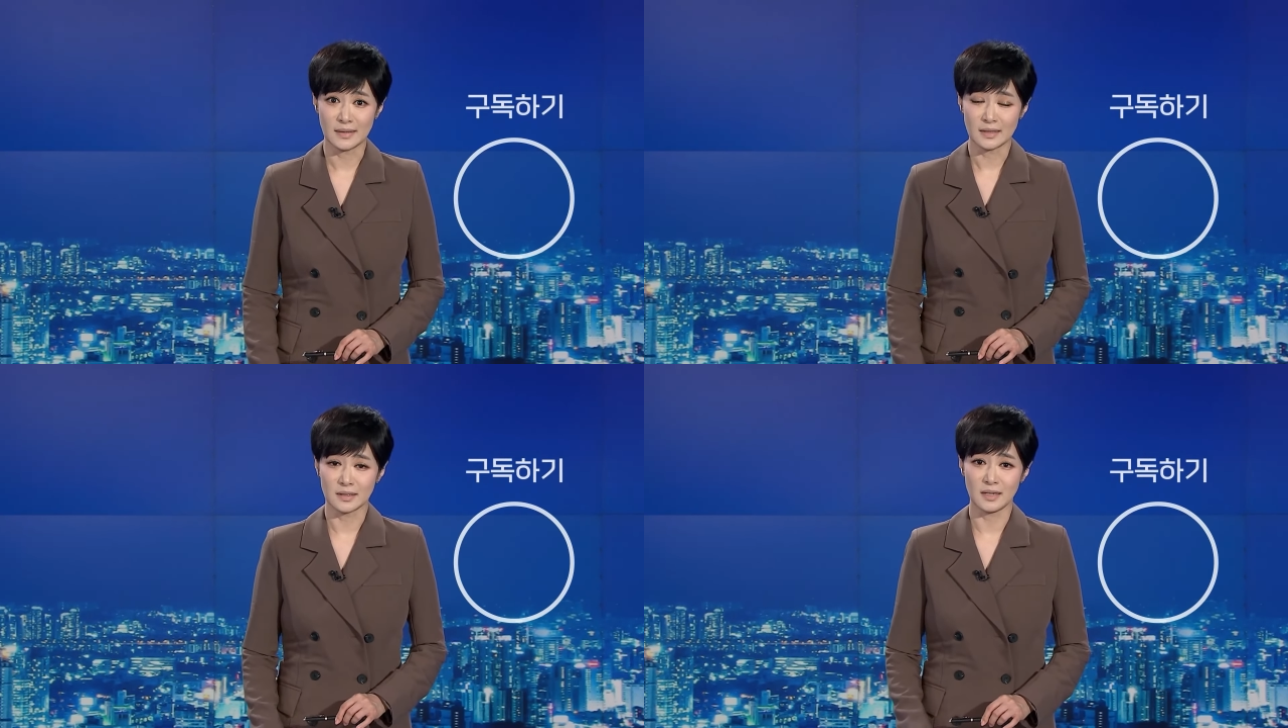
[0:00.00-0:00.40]

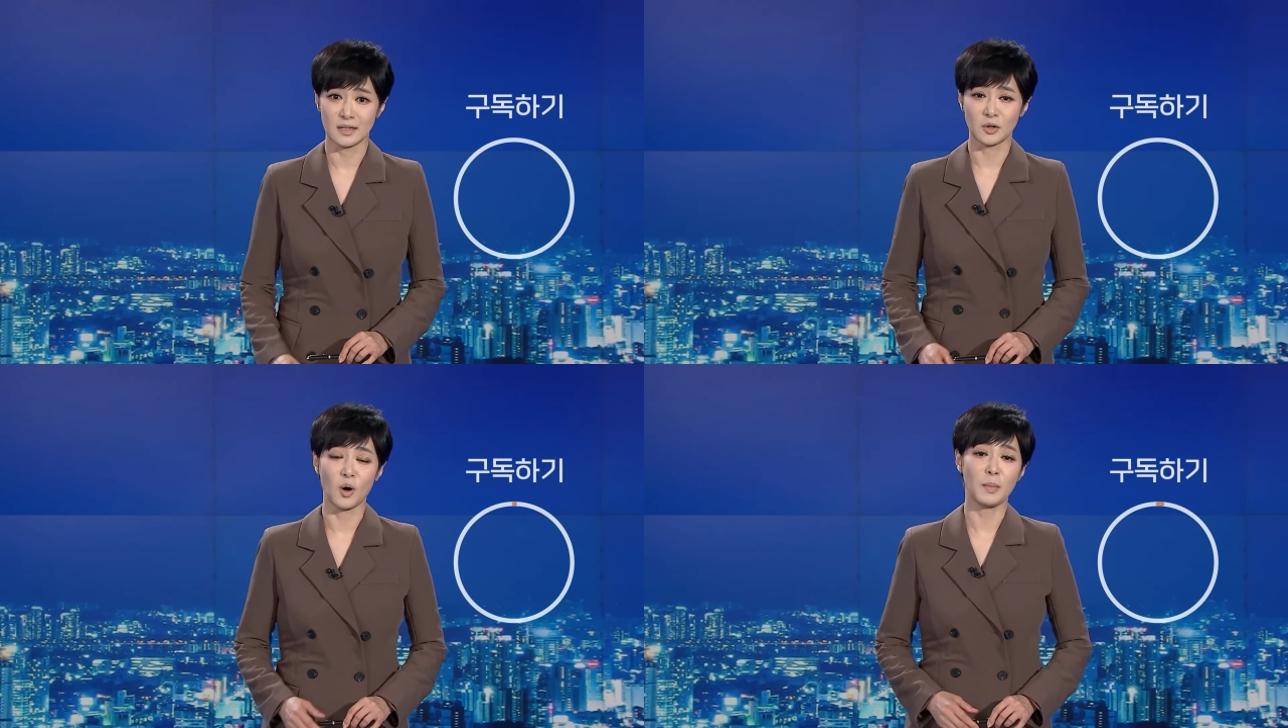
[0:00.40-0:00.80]

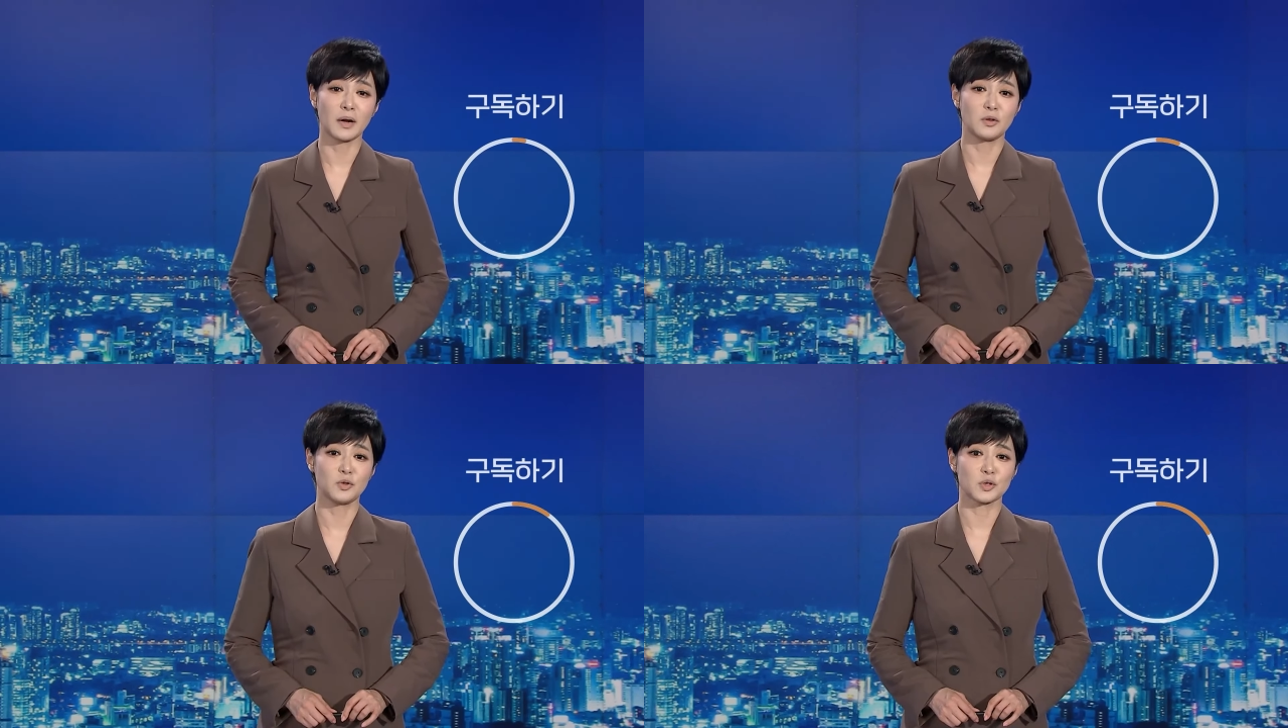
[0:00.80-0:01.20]
특히 더
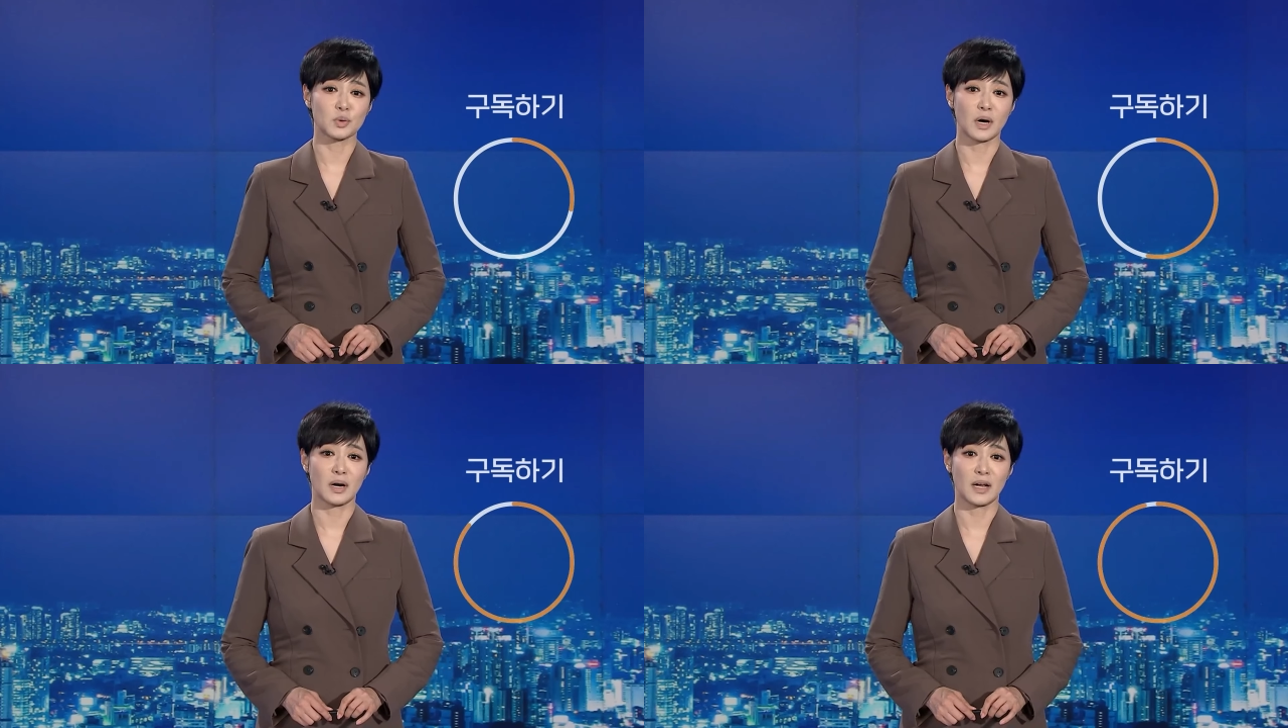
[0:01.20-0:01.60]
많은
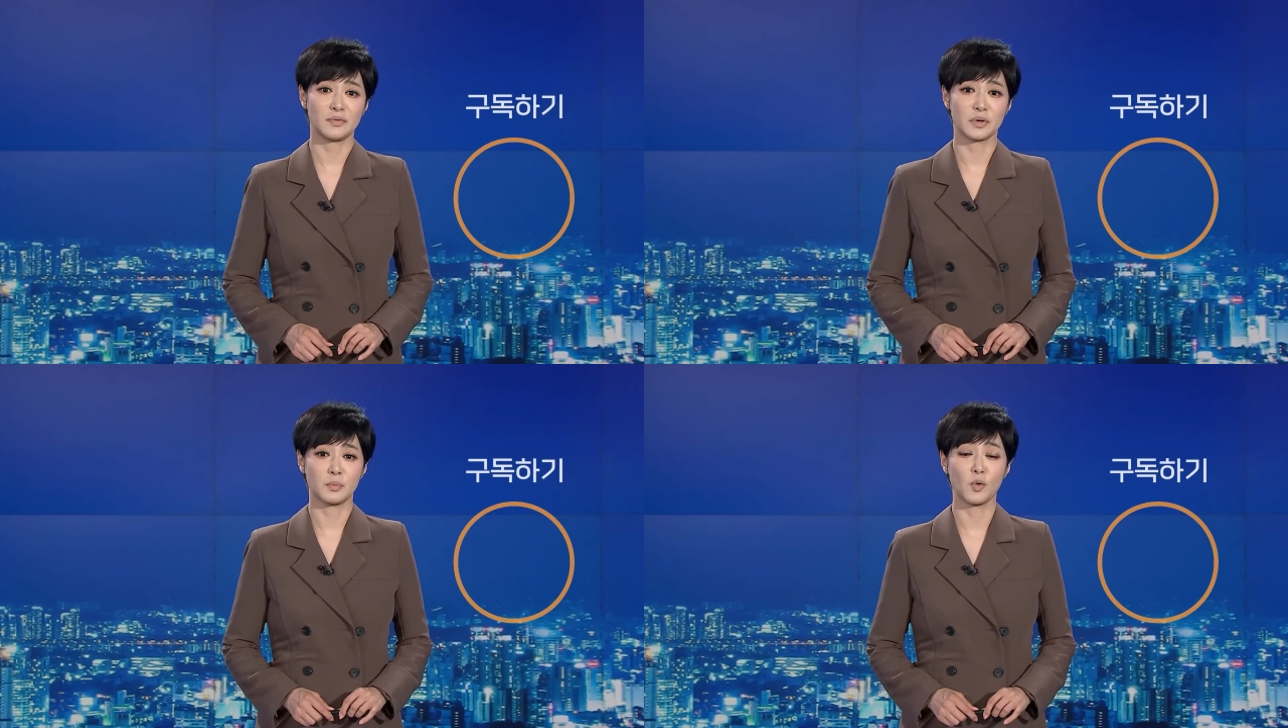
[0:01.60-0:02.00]
뉴스와
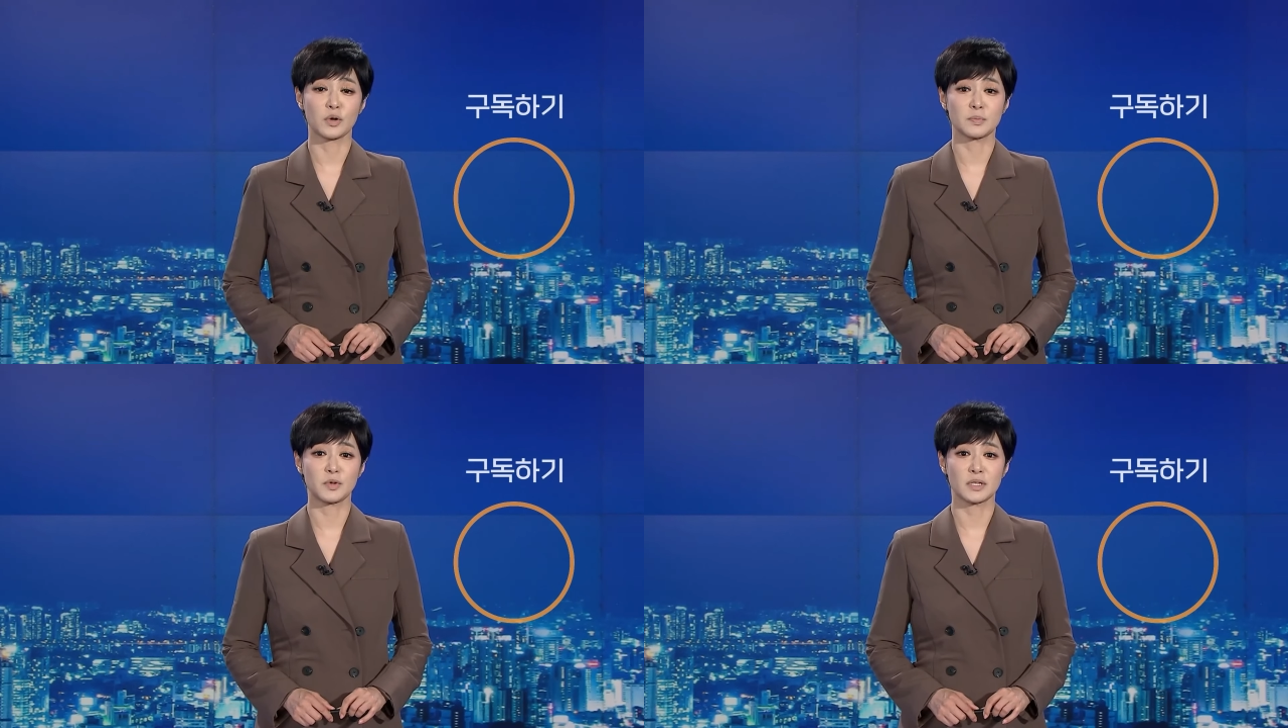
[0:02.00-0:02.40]
라이브를 보고
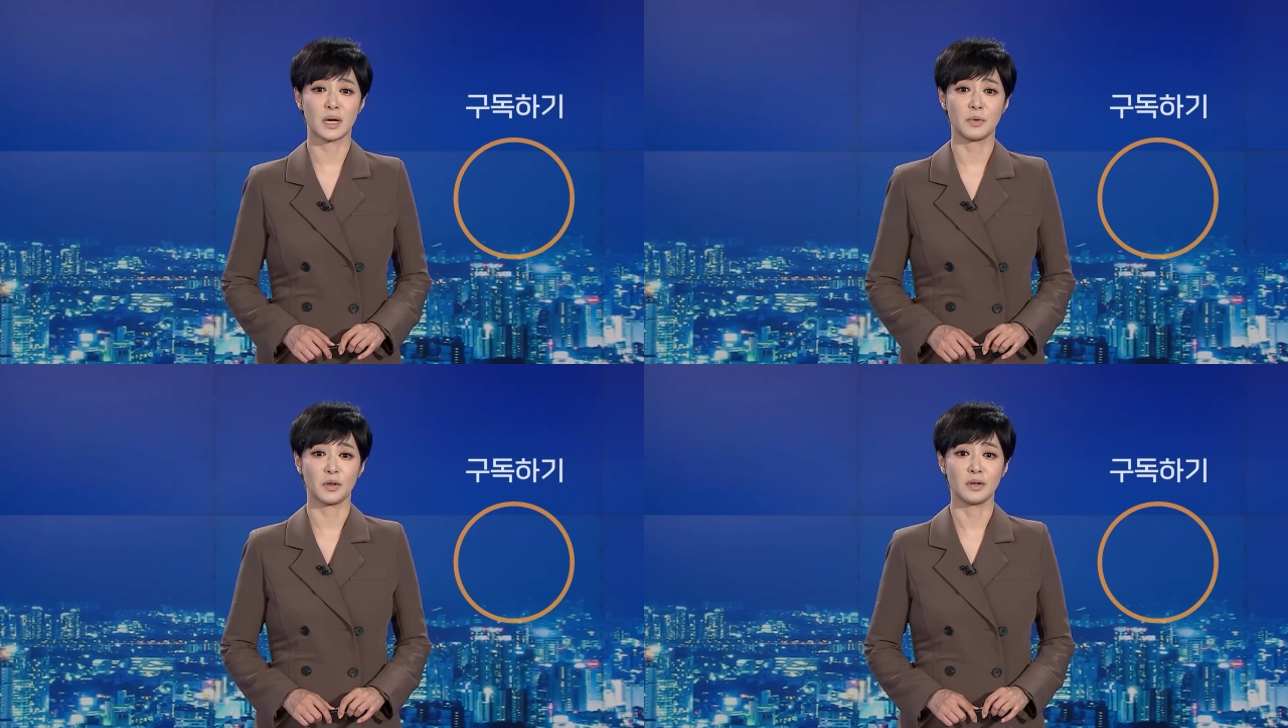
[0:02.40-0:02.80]

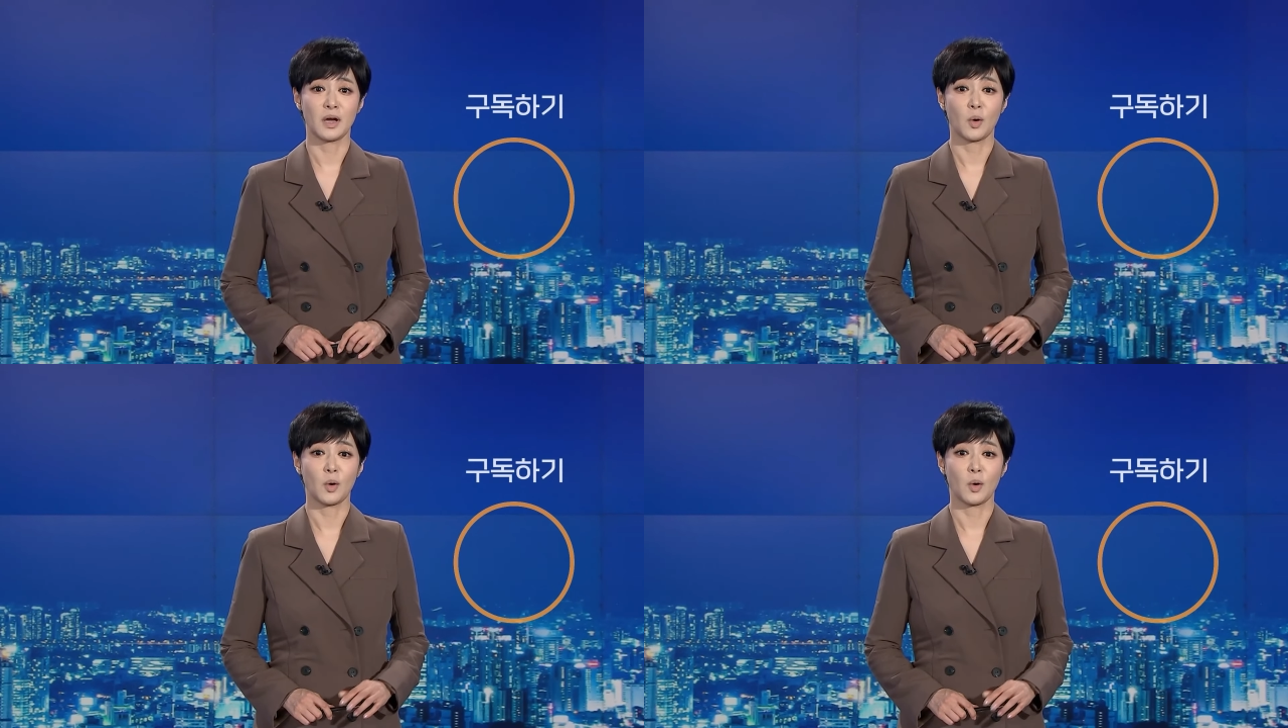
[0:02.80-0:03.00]
싶으시다면